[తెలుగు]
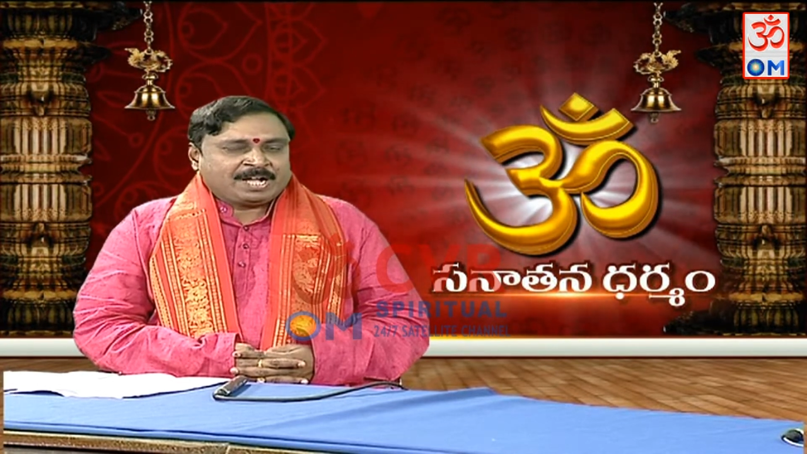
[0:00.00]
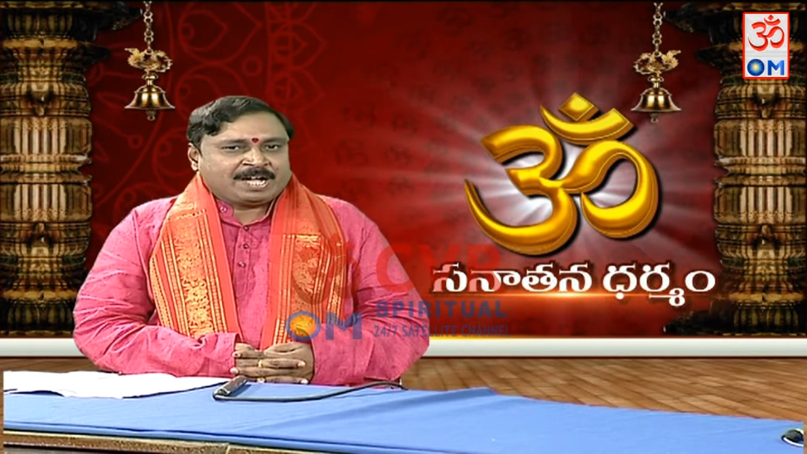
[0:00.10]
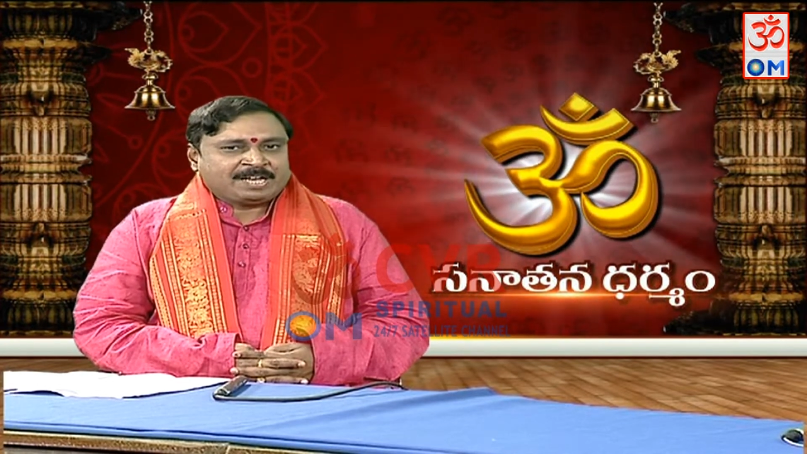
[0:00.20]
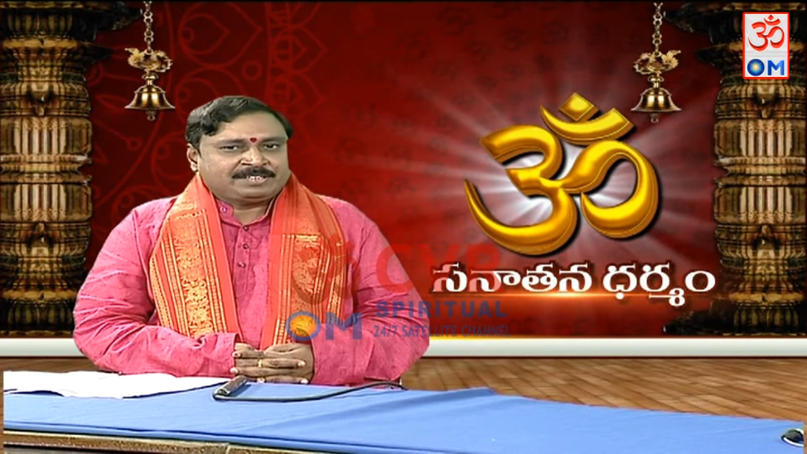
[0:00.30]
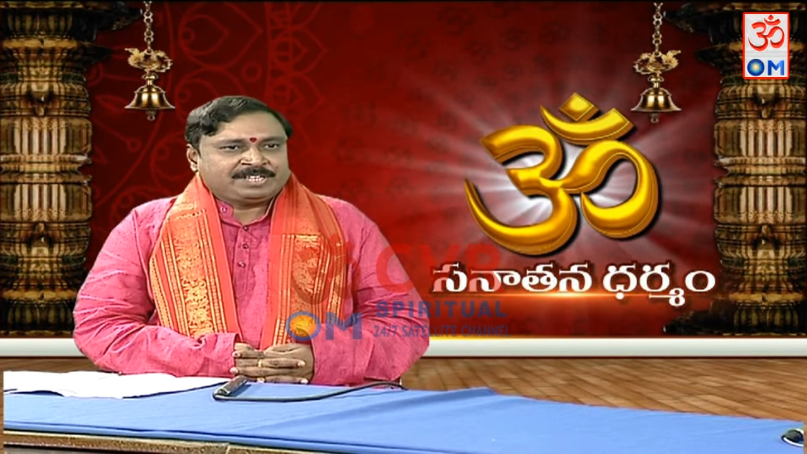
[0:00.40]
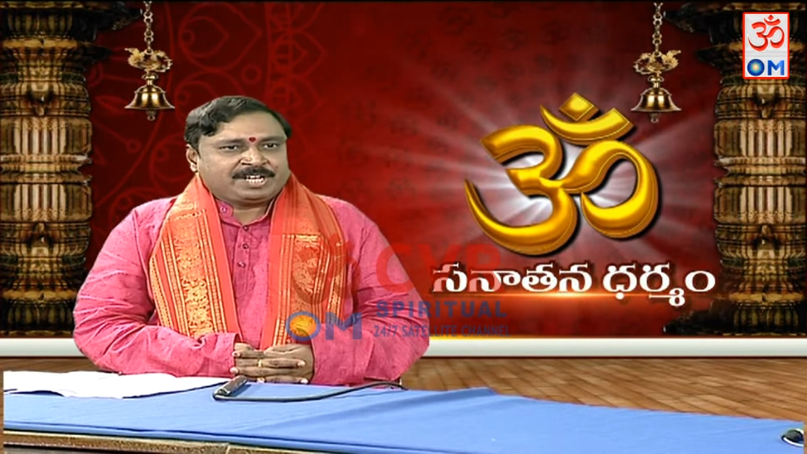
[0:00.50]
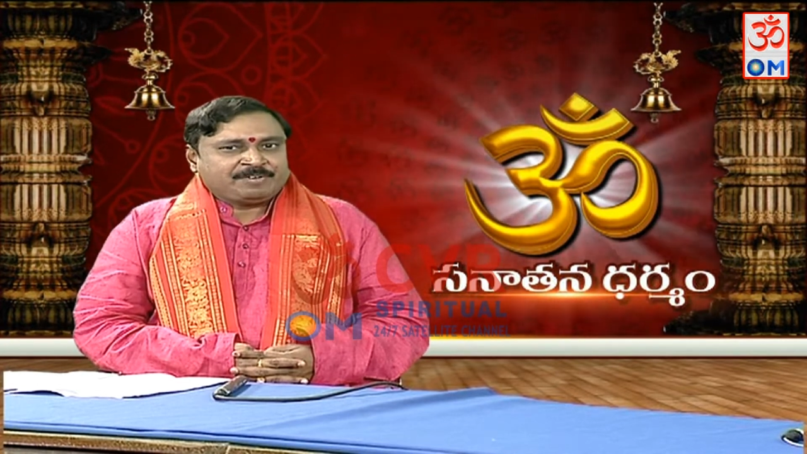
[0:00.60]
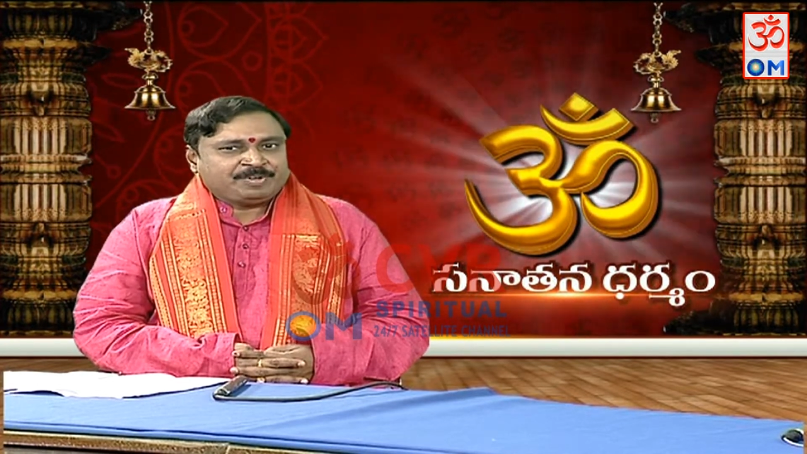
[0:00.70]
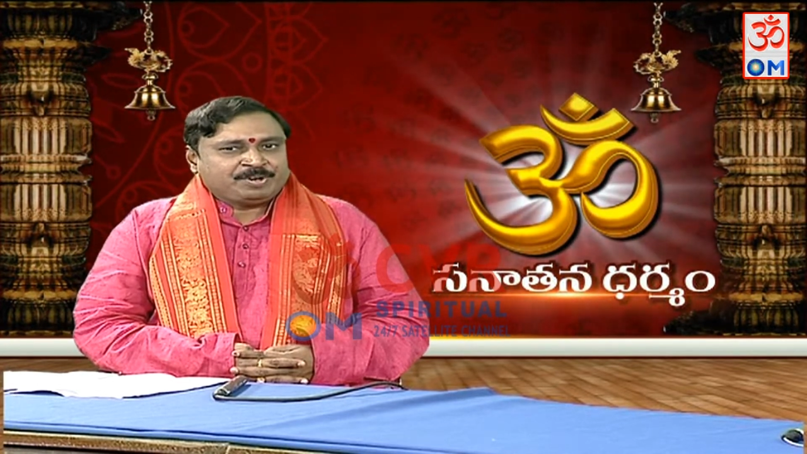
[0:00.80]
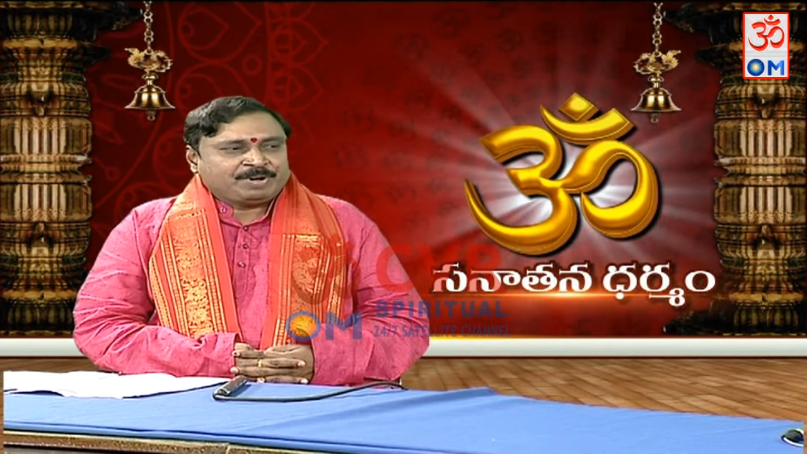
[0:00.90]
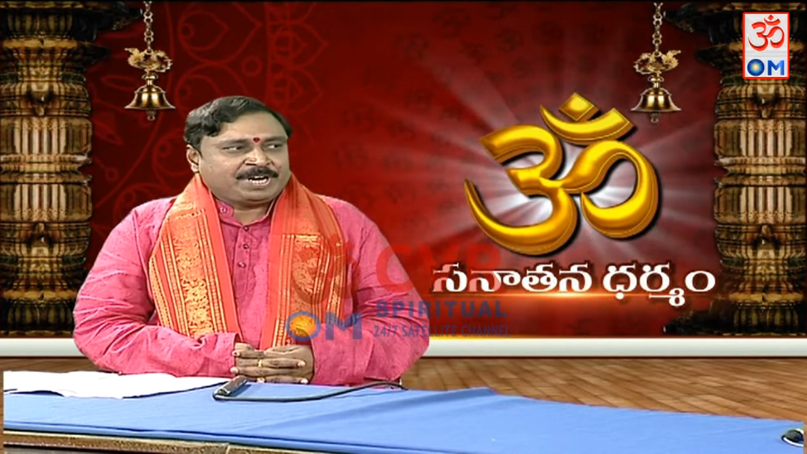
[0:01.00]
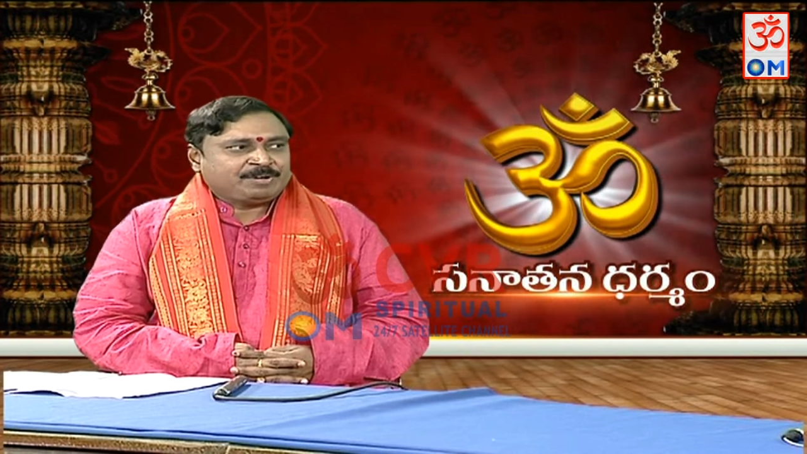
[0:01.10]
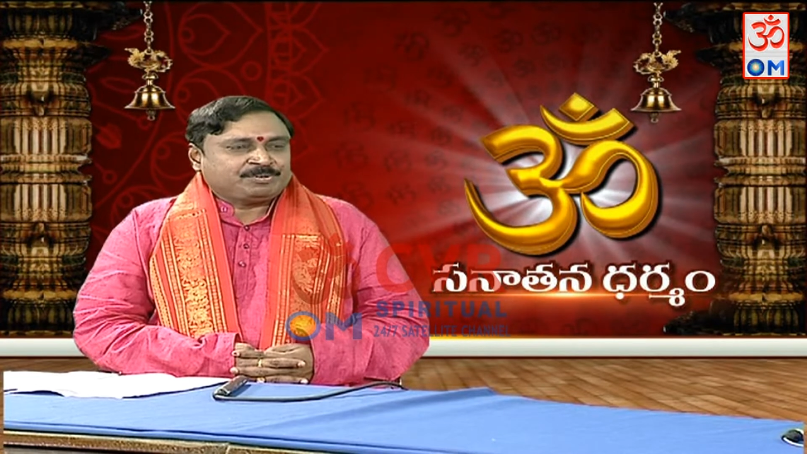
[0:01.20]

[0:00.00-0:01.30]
కార్తీక వెలుగు అంటే